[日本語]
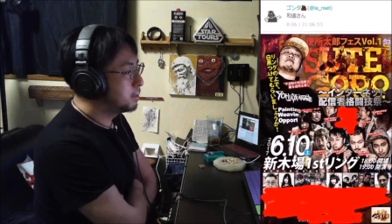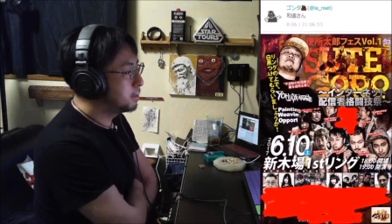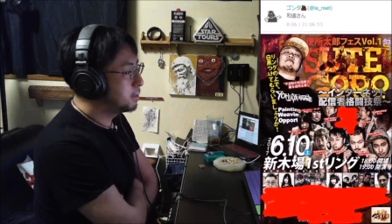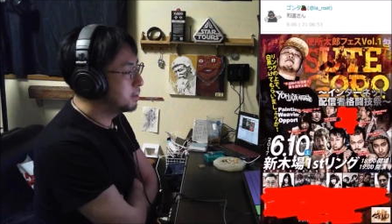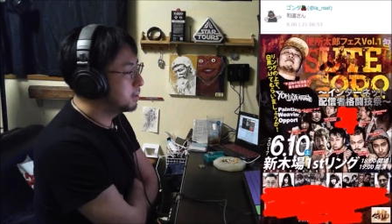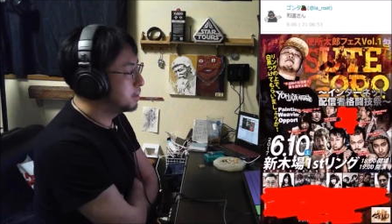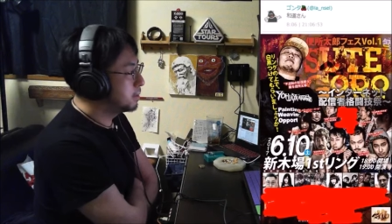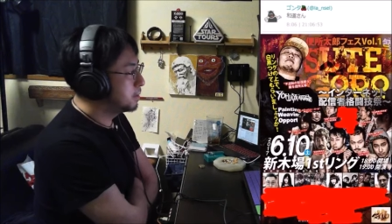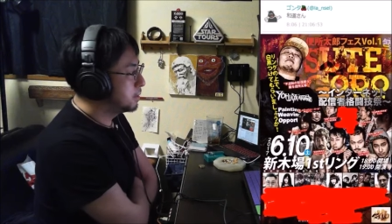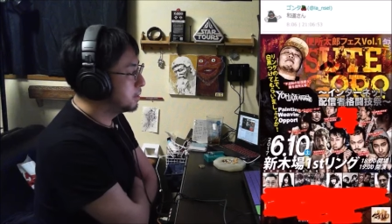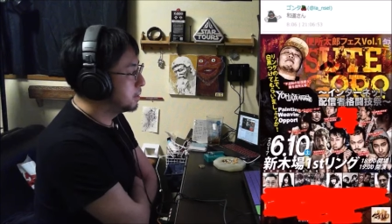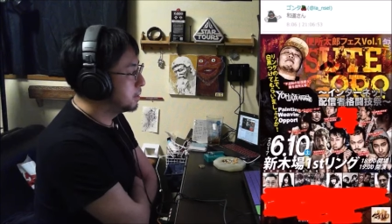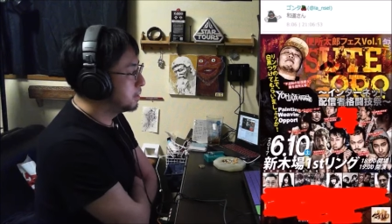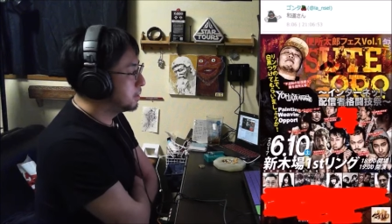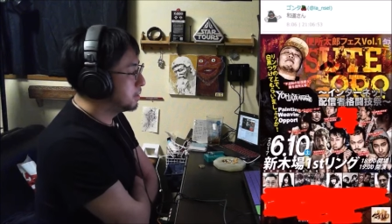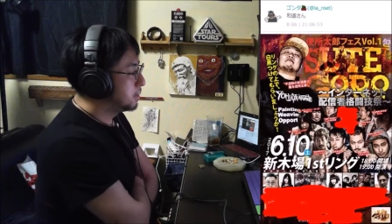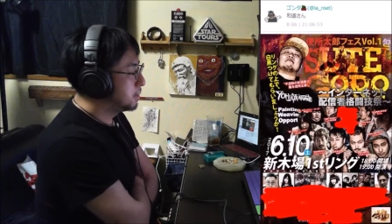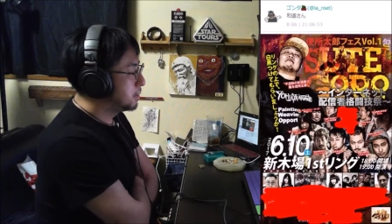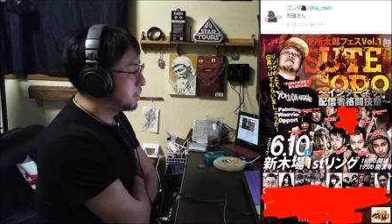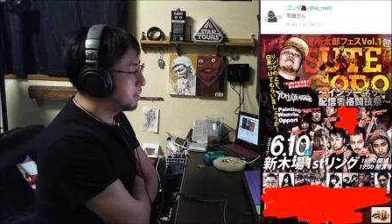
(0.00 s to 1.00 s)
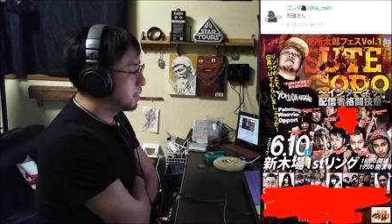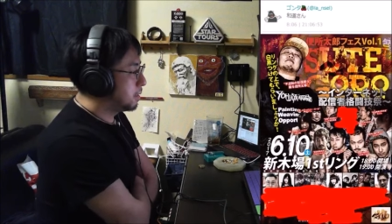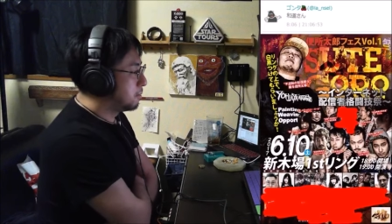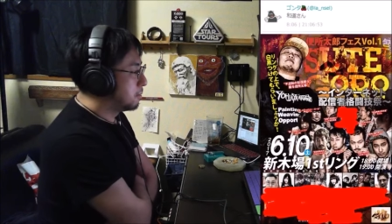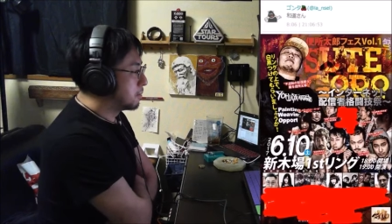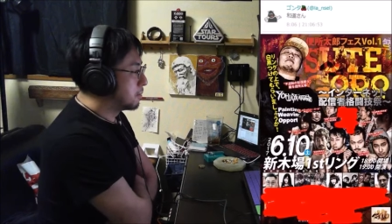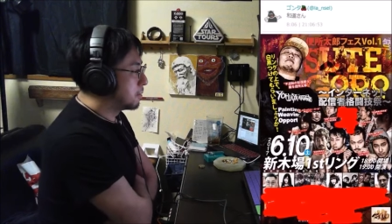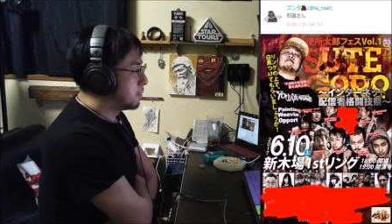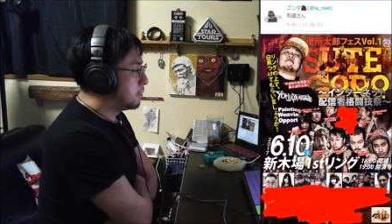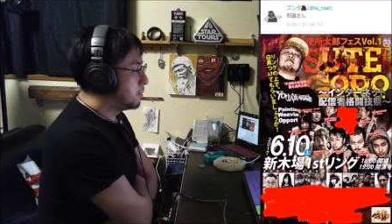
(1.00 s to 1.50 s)
なるほど
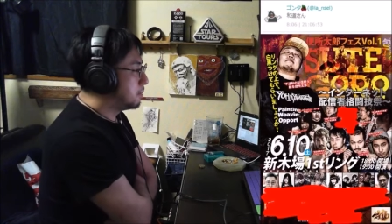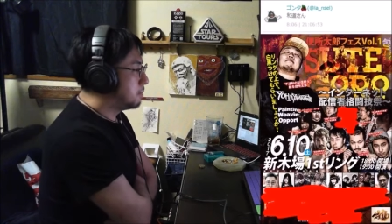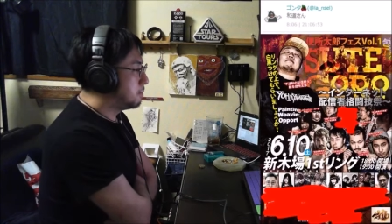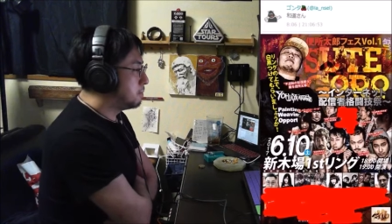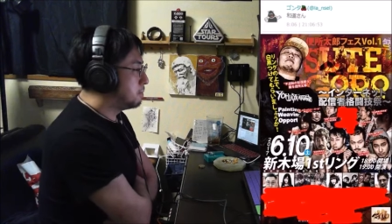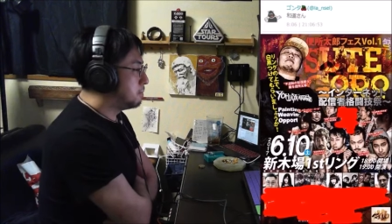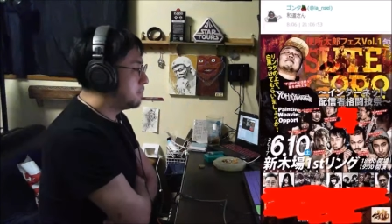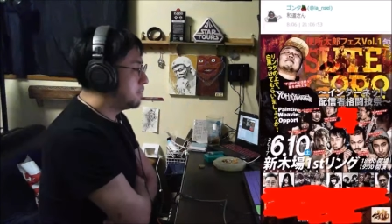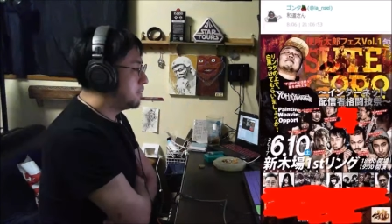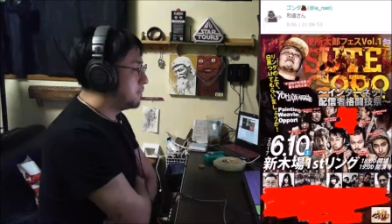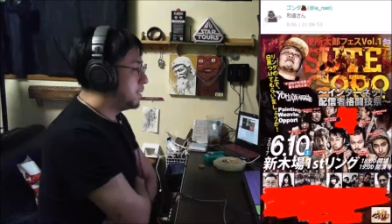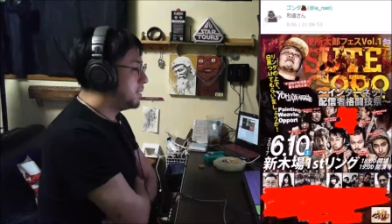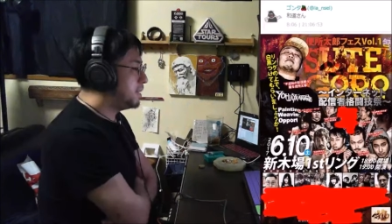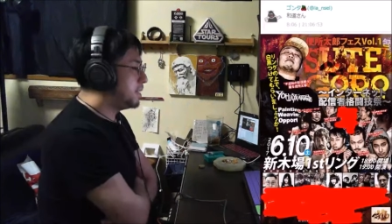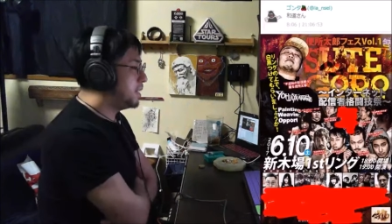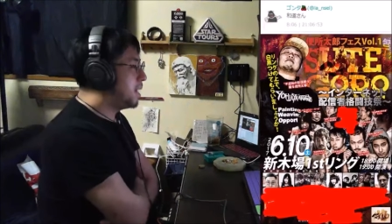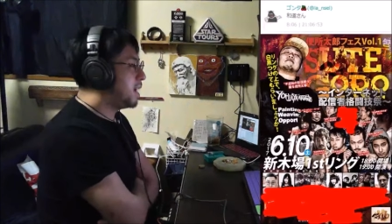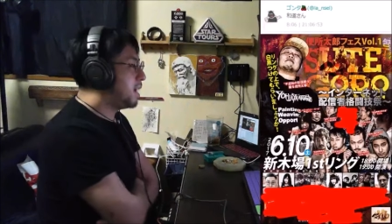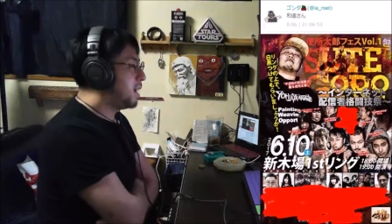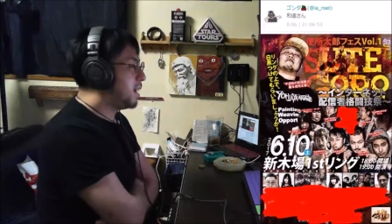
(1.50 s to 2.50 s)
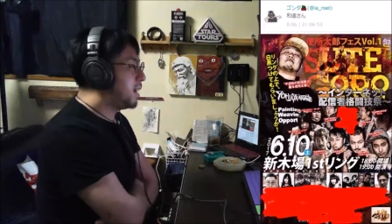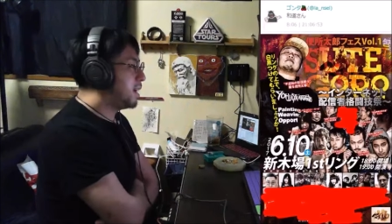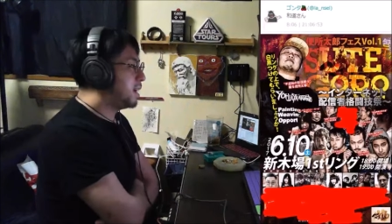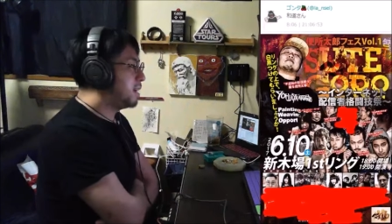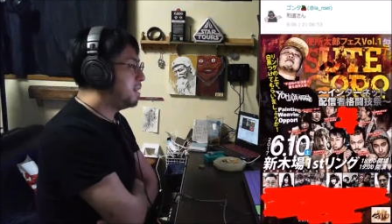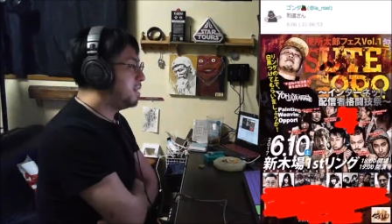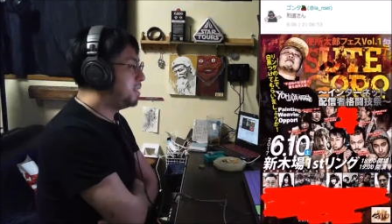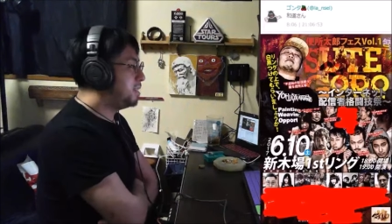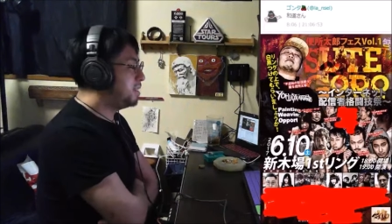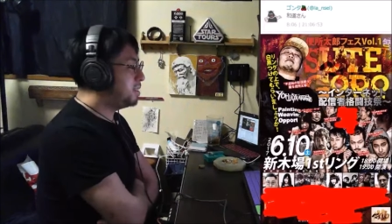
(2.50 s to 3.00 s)
じゃあ一番楽
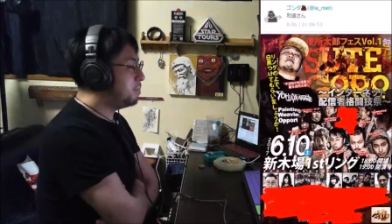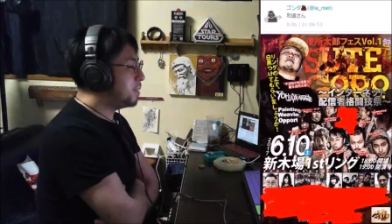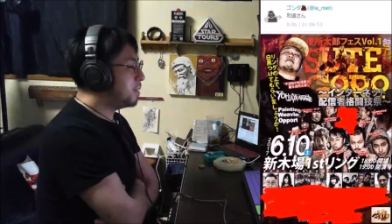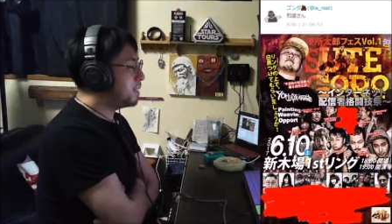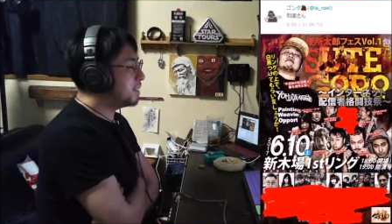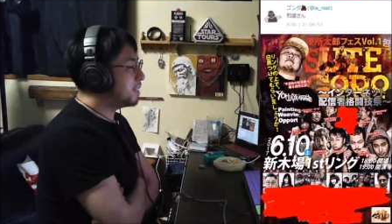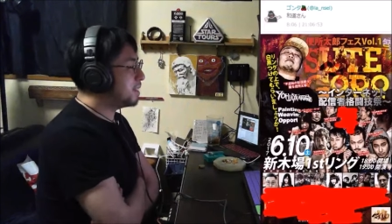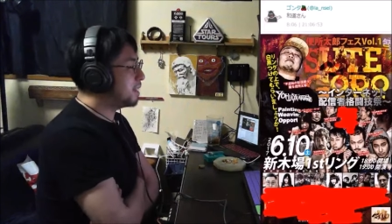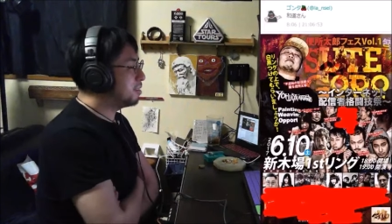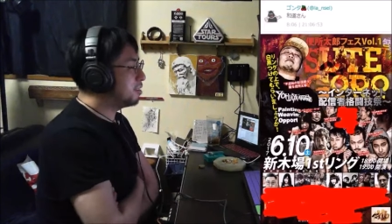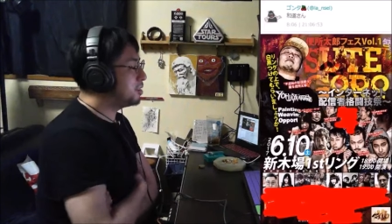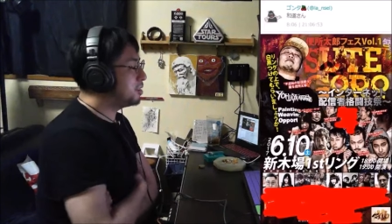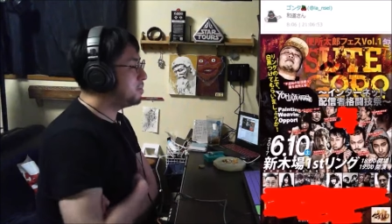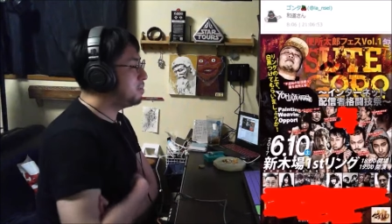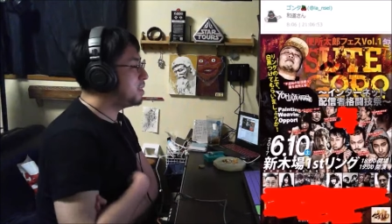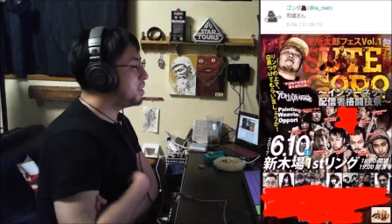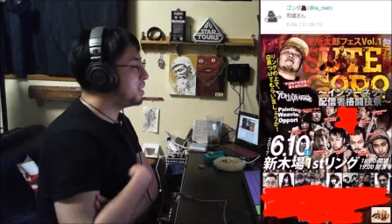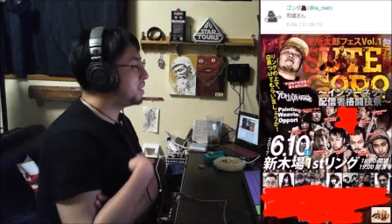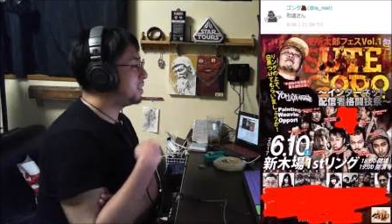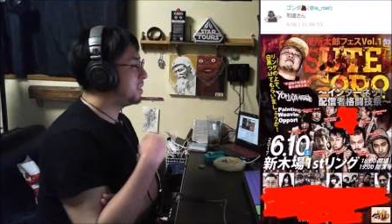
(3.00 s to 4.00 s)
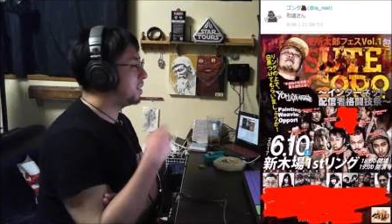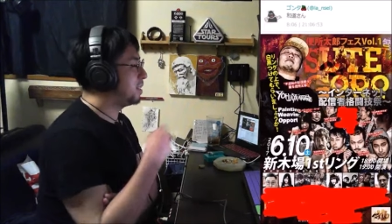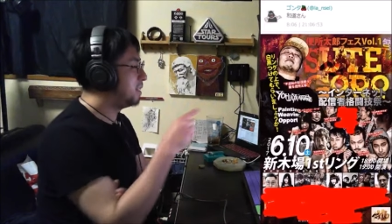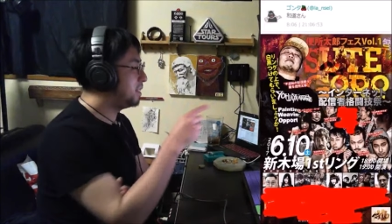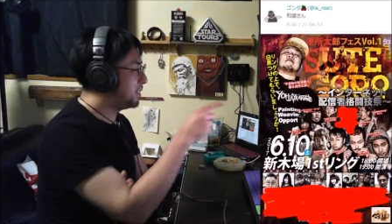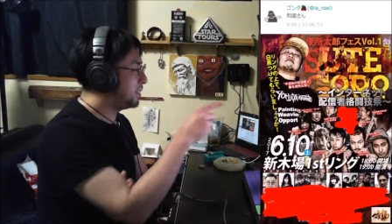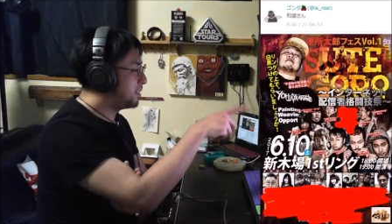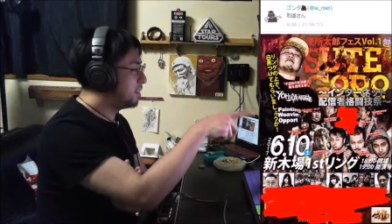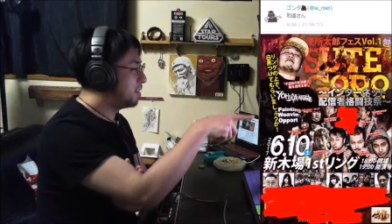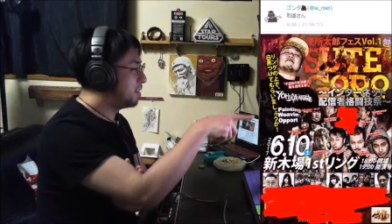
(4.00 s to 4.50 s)
しみに試合してる試合はこ
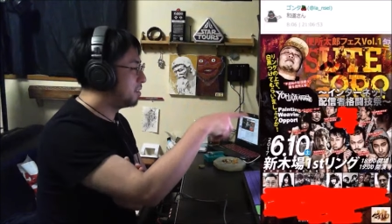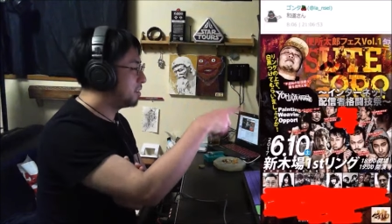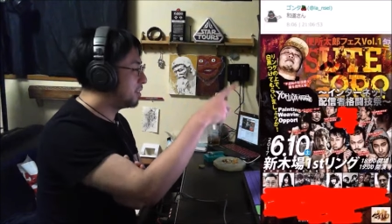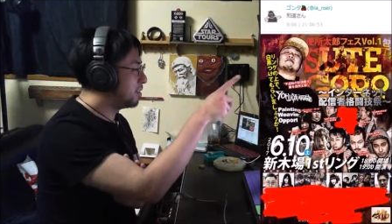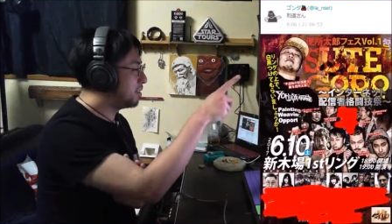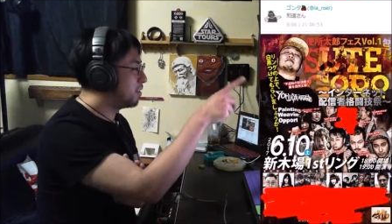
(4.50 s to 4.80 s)
の中で